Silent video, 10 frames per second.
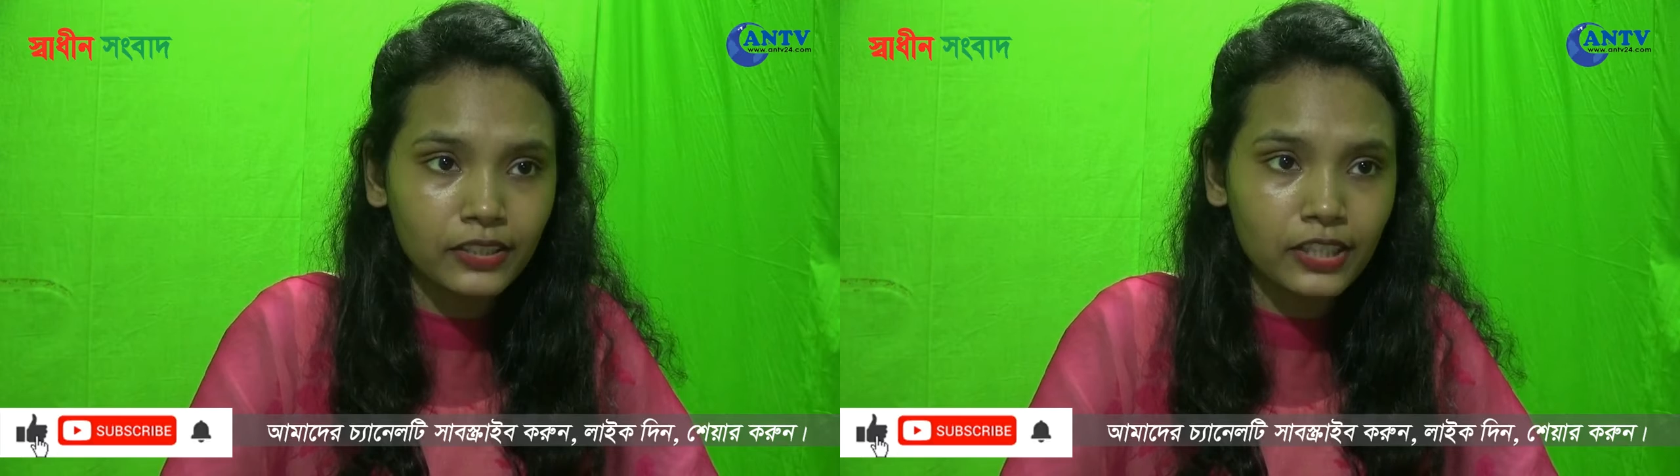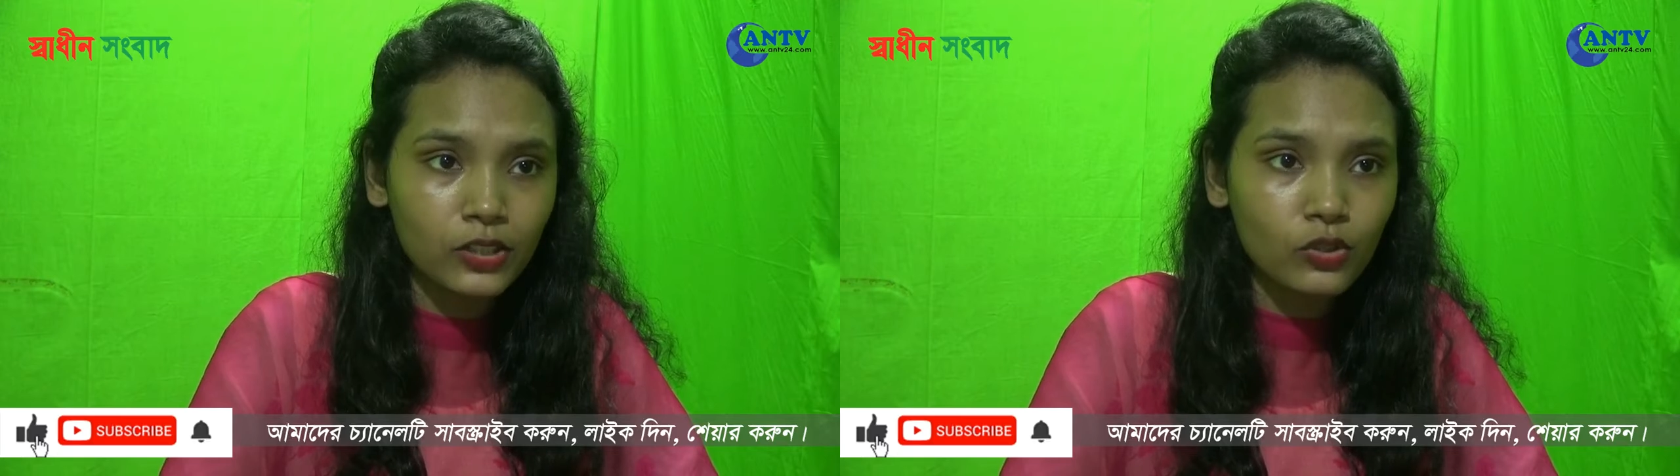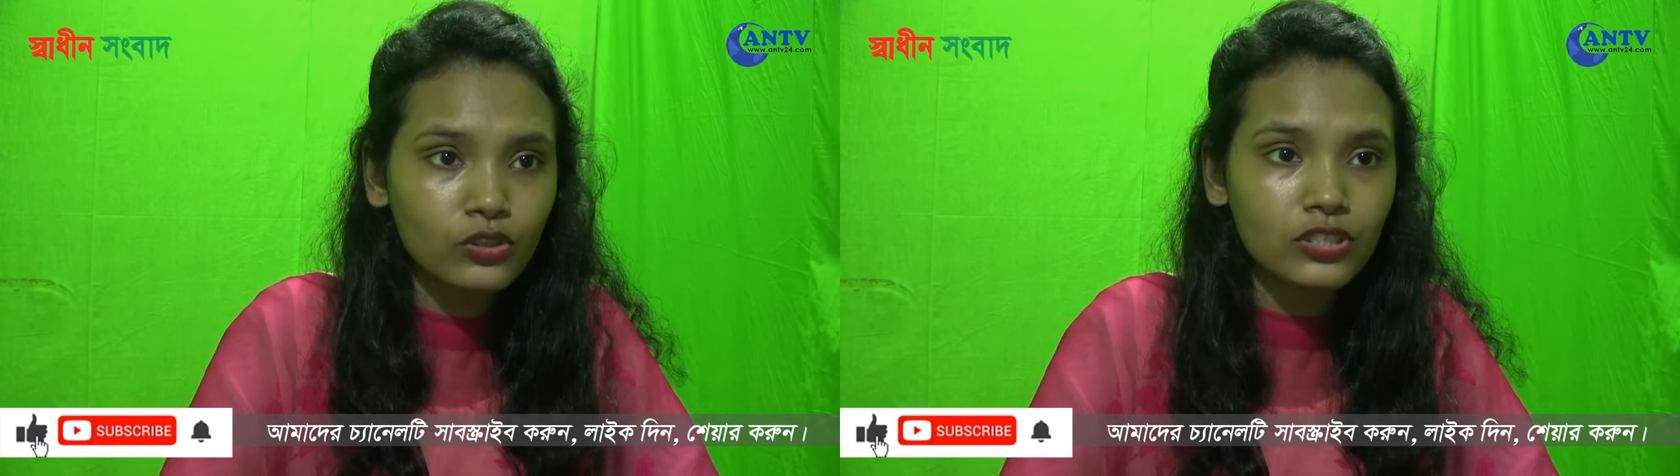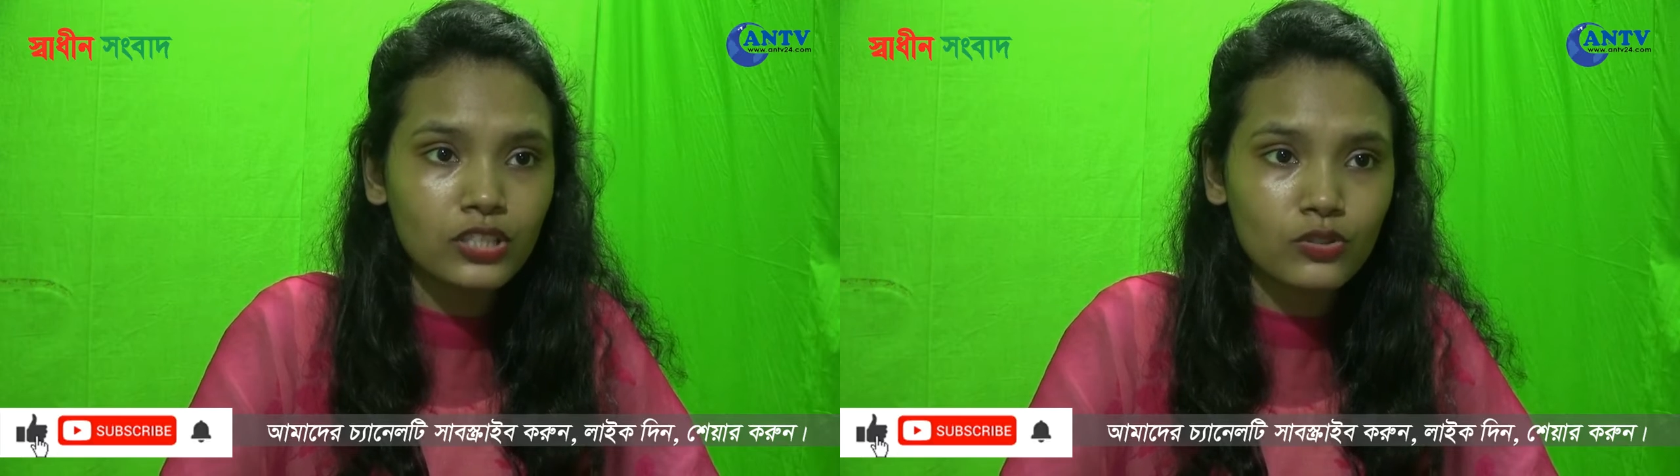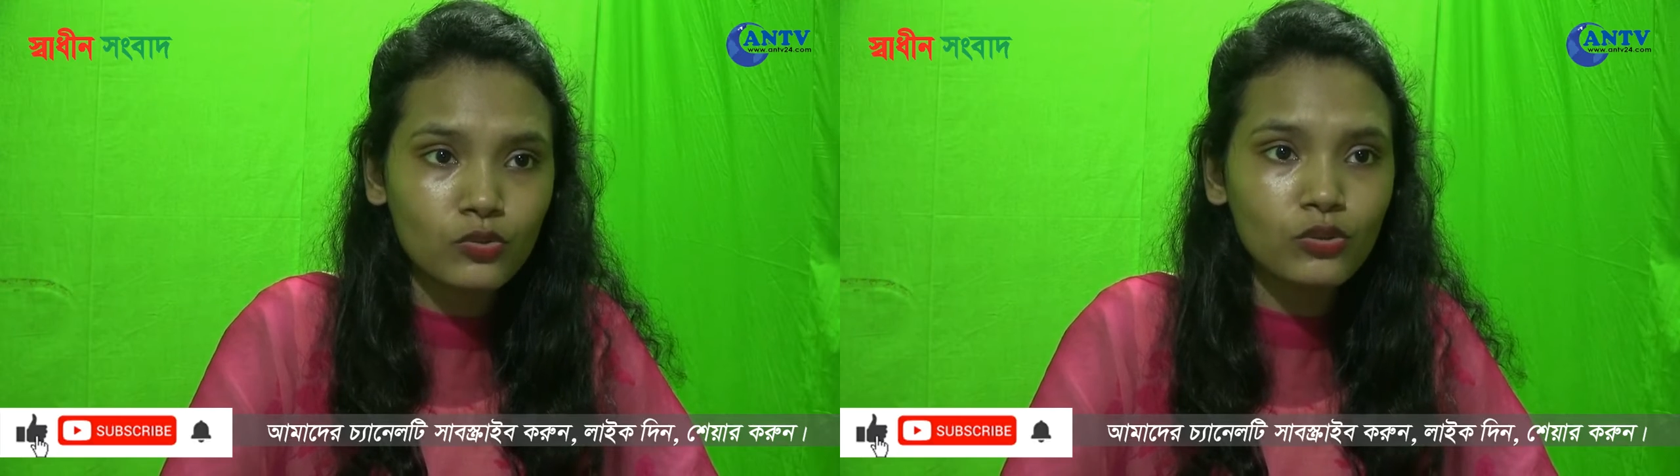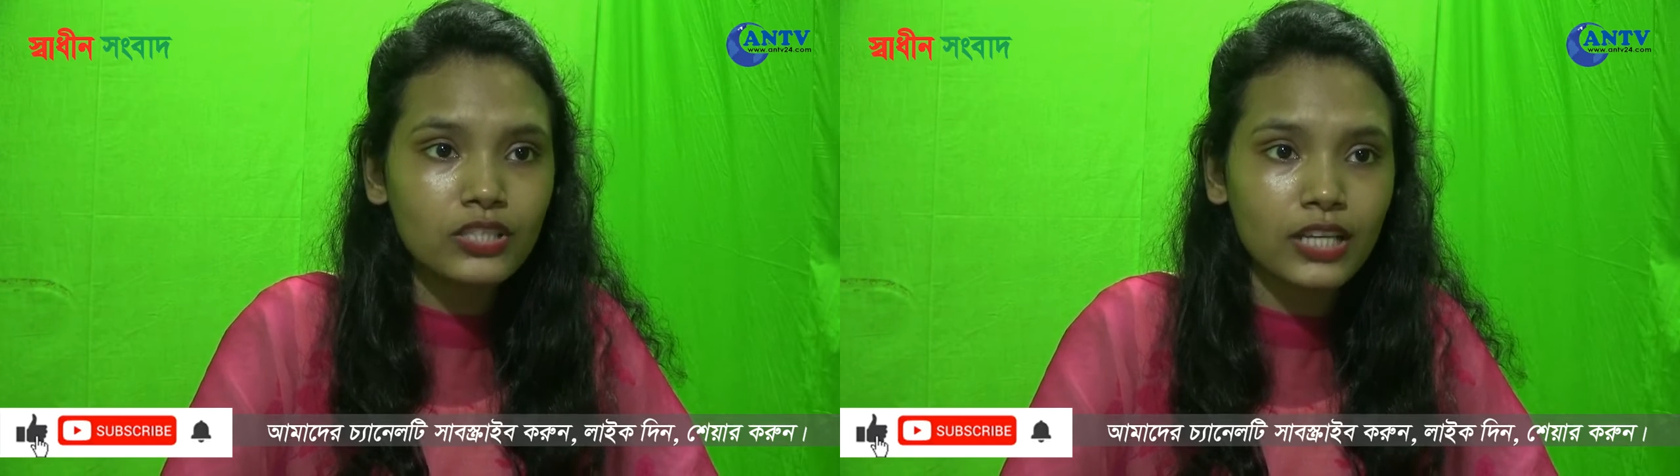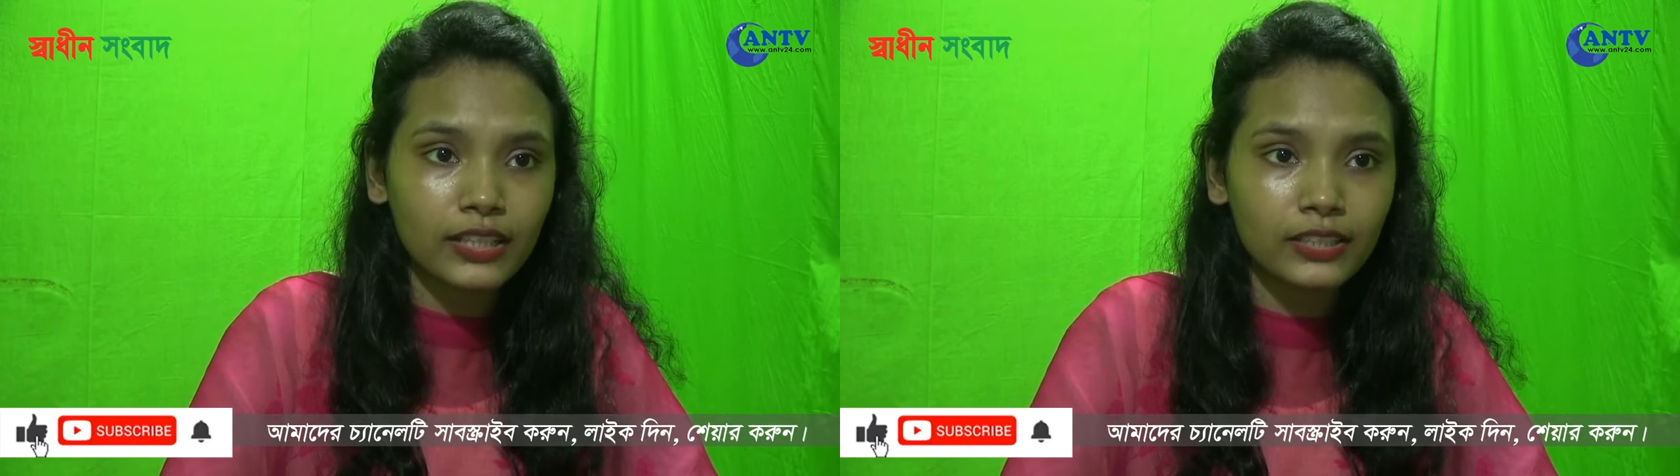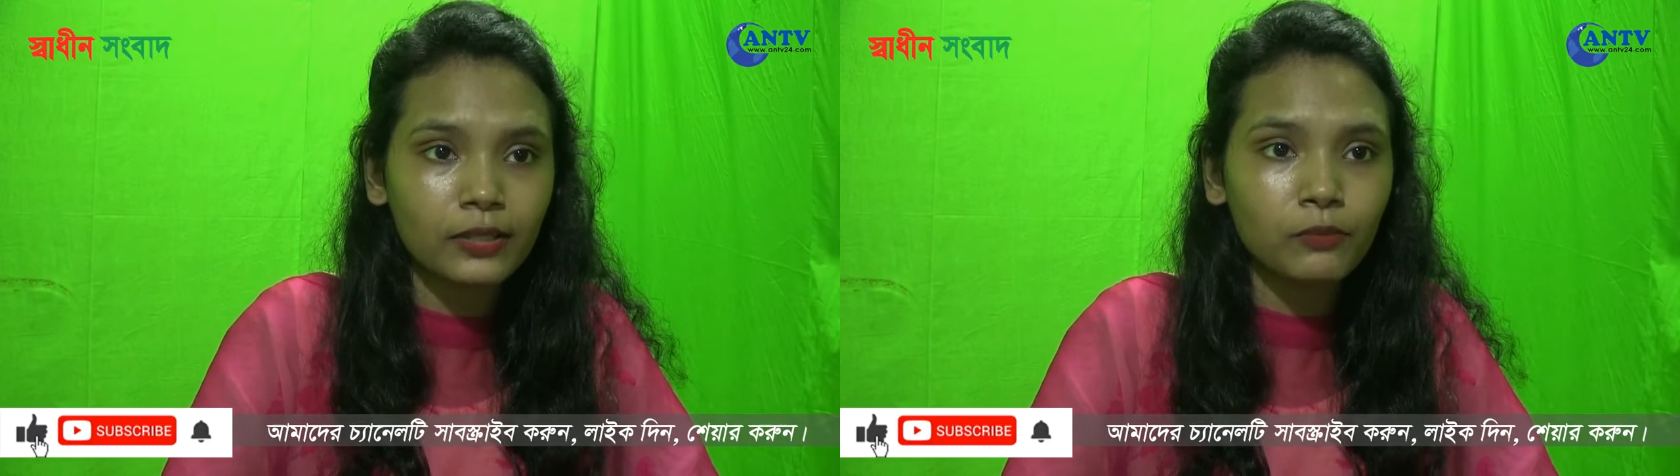নিখোঁজ স্কুল
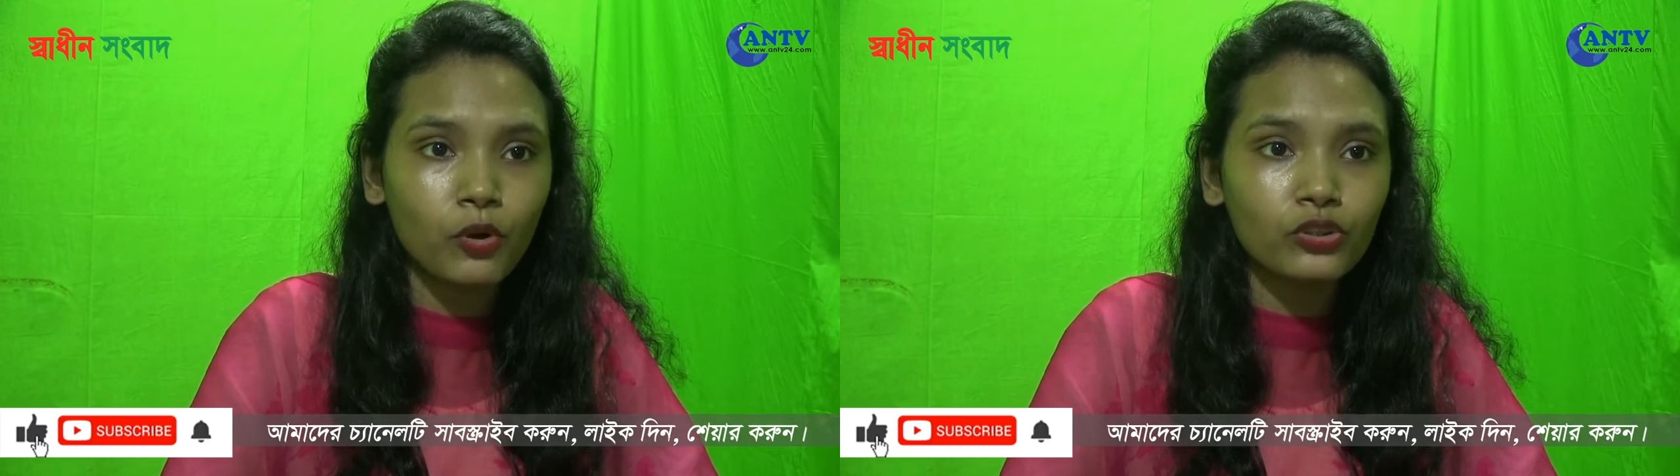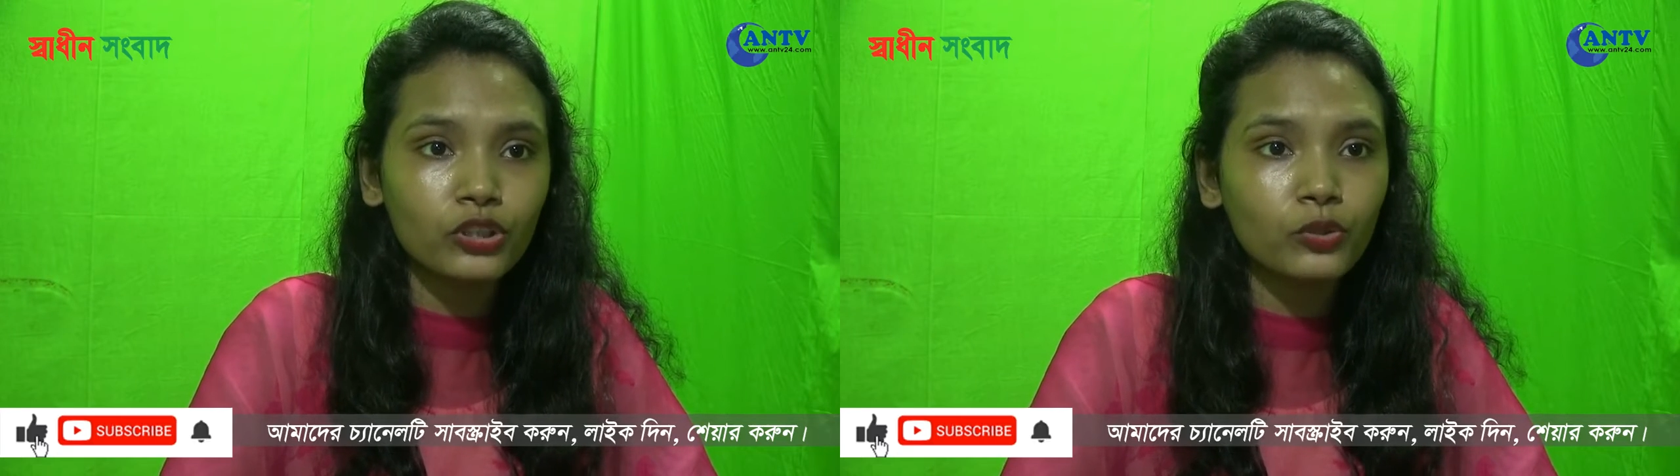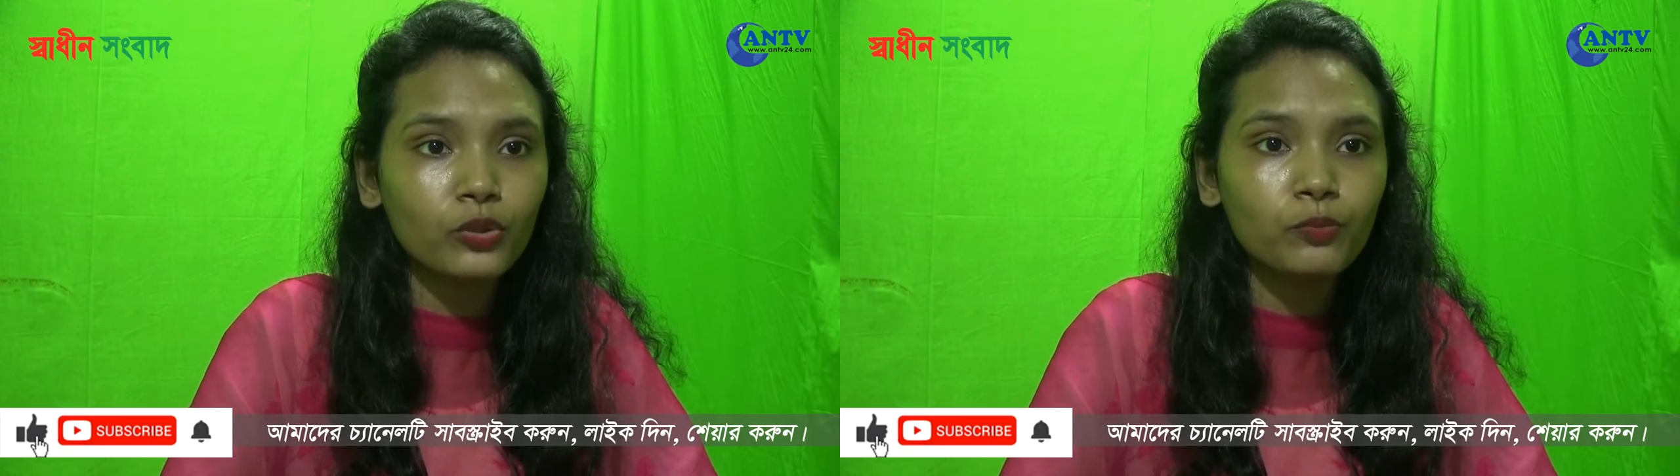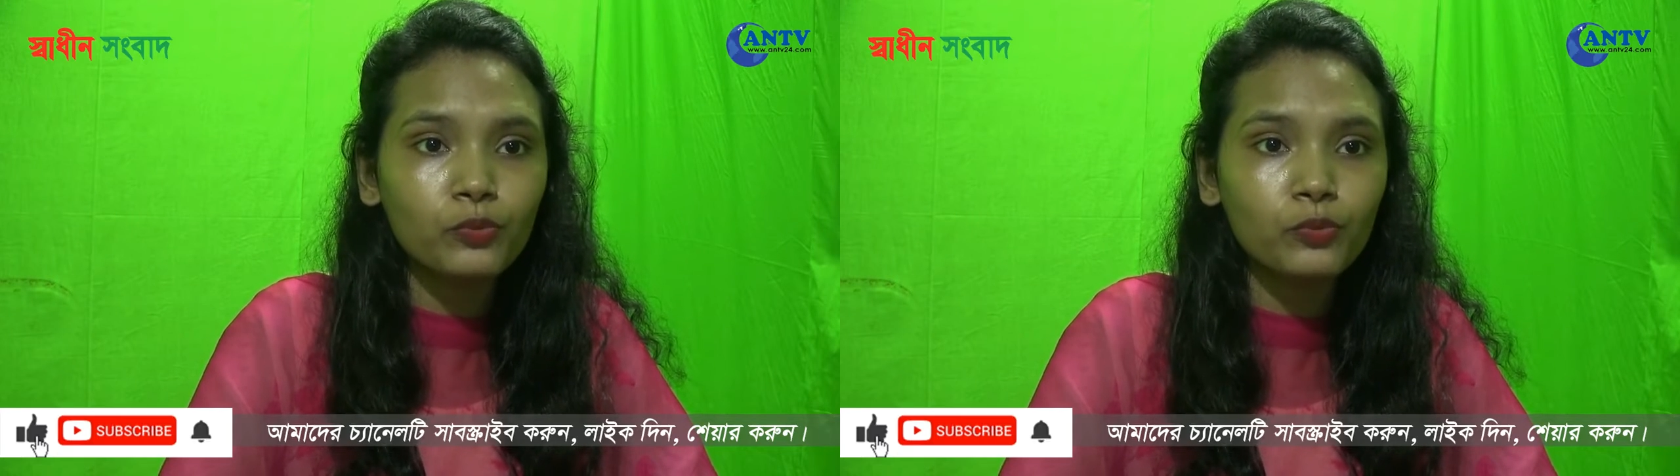ছাত্রের মরদেহ